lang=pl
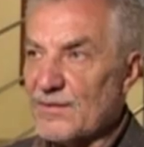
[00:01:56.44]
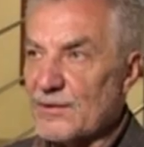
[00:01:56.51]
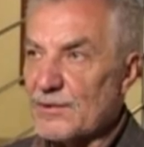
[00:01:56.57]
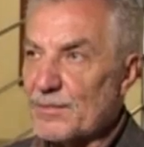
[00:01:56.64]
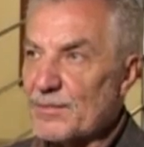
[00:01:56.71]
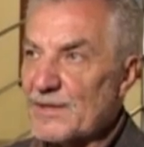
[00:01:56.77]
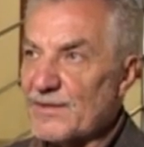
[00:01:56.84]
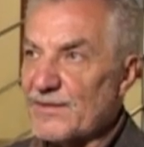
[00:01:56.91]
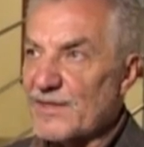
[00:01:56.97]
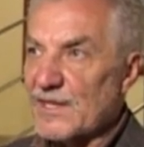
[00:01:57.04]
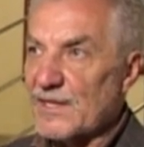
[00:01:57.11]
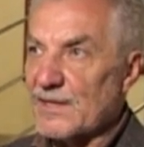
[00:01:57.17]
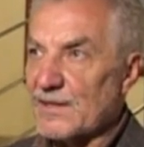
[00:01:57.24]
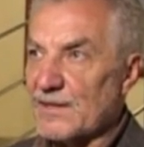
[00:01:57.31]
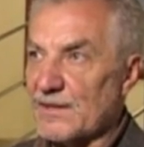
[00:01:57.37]

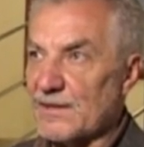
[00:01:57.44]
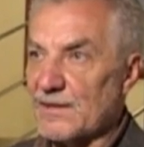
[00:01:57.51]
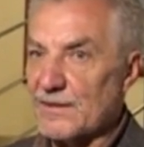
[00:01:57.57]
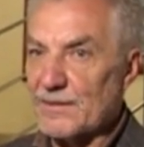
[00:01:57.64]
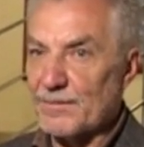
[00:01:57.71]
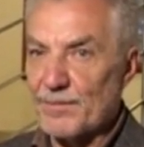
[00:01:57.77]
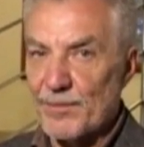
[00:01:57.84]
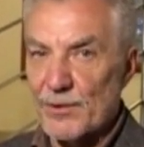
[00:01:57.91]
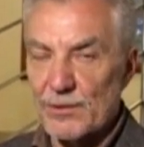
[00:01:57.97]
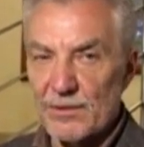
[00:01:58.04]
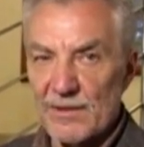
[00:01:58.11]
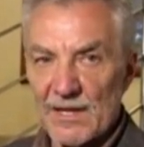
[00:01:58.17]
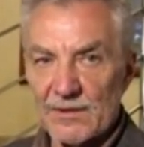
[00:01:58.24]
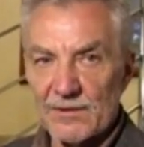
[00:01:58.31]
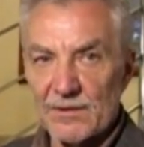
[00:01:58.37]
Niewątpliwie y,
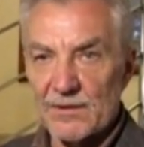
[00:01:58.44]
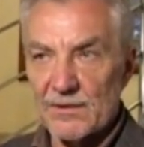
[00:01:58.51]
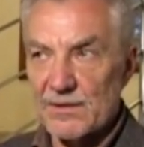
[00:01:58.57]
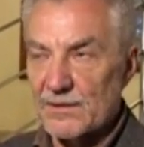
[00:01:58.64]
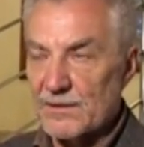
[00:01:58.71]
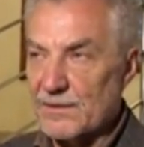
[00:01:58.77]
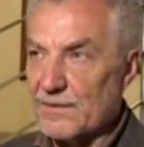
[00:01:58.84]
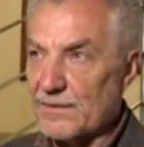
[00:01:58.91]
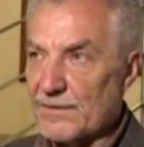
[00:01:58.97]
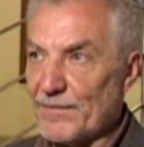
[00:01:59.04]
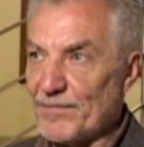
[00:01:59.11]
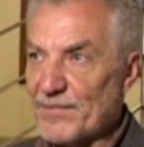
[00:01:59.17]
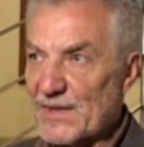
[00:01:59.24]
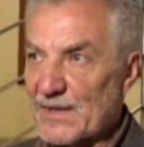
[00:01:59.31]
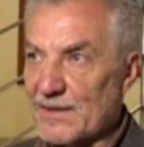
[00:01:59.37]
prokurator
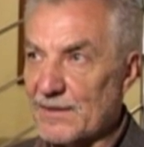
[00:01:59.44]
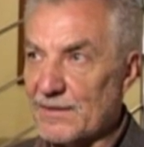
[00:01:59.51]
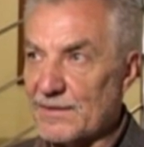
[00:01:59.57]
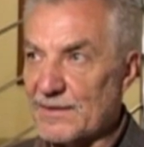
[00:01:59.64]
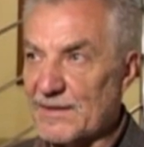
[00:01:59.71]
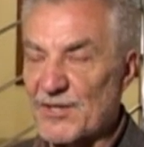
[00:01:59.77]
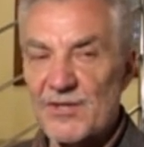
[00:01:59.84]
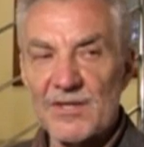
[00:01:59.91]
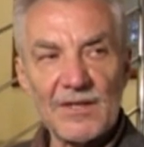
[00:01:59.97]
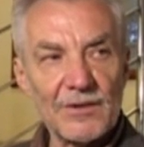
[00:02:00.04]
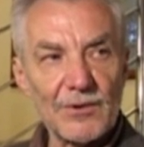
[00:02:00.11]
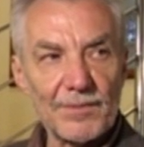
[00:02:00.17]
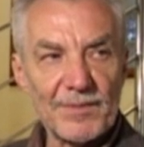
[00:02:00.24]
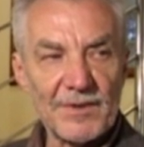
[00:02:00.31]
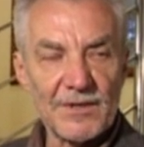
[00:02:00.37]
y, y,
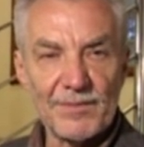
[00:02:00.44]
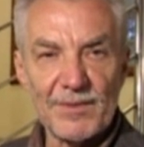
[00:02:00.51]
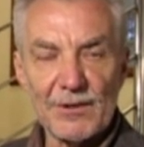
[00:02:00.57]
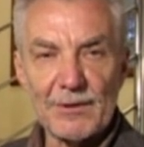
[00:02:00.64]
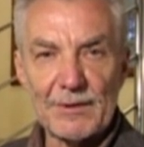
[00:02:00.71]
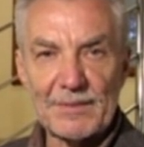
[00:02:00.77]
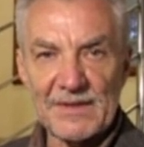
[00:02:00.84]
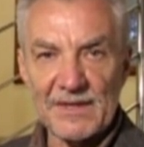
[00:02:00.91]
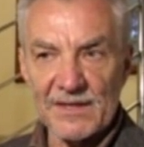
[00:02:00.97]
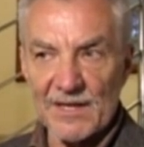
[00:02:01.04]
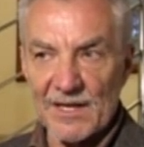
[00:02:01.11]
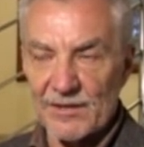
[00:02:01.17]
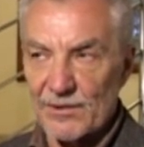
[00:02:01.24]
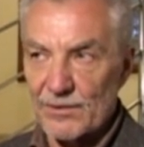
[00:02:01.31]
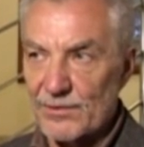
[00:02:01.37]
zasięgnie opinii biegłych
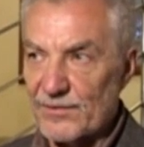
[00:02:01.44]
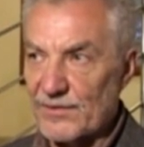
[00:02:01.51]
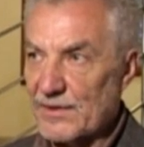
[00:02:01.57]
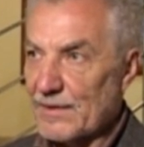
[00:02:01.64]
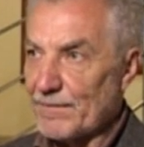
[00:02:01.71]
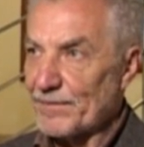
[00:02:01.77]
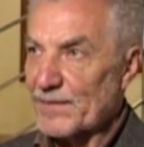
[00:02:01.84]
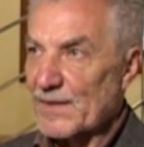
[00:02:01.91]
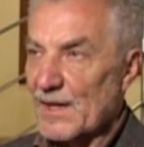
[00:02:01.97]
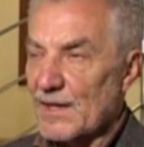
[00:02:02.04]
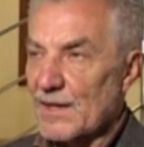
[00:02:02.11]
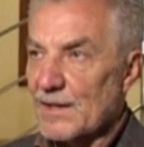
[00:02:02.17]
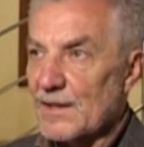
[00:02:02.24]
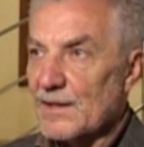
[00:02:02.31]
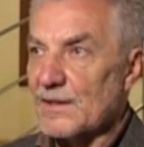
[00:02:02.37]
psychiatrów
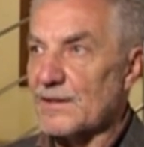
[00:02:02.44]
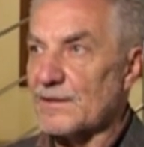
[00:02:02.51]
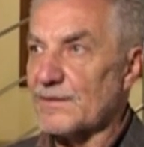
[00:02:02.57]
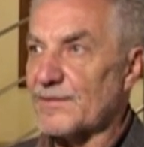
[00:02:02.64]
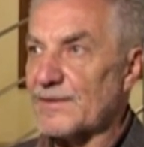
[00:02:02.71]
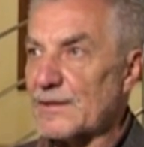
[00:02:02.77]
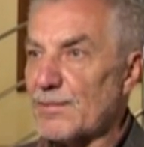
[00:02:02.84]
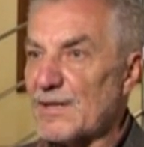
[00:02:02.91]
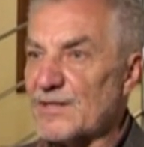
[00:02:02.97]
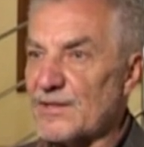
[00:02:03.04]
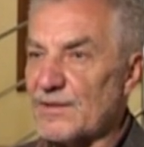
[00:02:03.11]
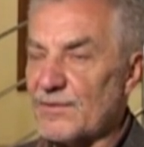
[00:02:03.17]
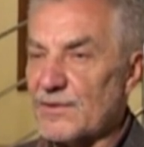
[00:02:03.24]
w składzie